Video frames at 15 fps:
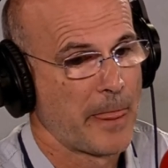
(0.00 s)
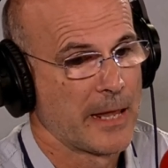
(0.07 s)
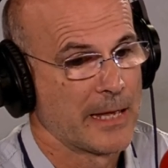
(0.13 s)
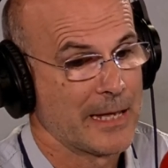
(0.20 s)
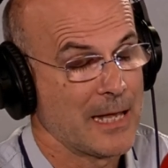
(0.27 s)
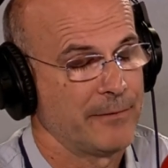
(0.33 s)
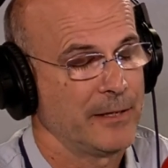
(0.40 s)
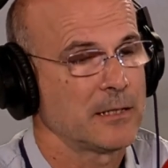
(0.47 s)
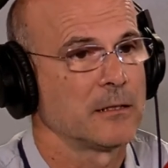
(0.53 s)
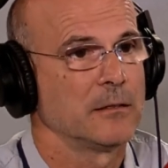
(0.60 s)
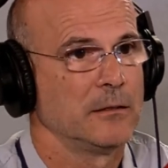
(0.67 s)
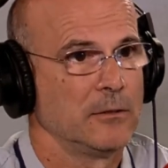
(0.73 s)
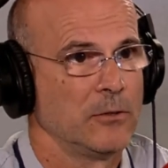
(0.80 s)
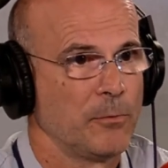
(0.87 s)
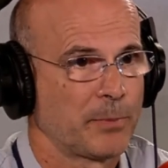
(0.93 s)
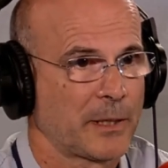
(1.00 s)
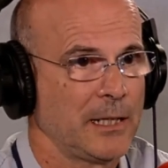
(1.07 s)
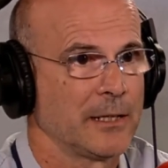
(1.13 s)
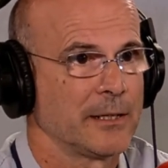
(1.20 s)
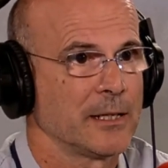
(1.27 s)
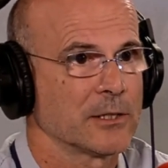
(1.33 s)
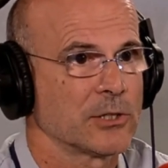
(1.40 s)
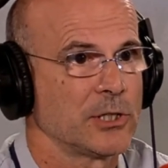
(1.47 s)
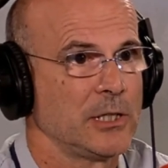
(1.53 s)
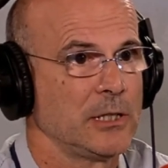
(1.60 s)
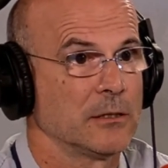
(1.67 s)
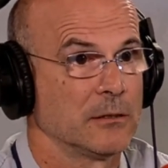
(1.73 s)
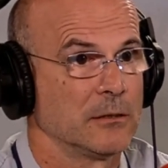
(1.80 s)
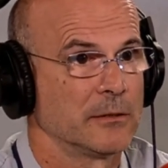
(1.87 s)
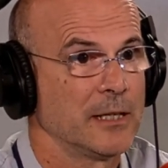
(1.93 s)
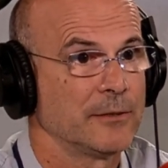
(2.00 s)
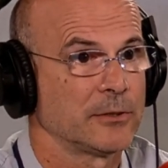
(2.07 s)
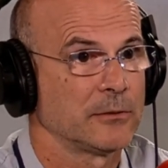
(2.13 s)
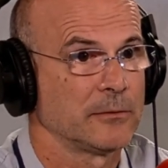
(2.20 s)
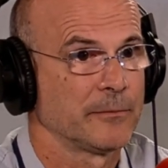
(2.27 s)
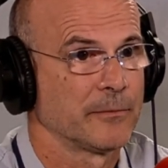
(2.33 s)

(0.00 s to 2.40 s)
et, avec le prix de l'énergie euh, d'avant.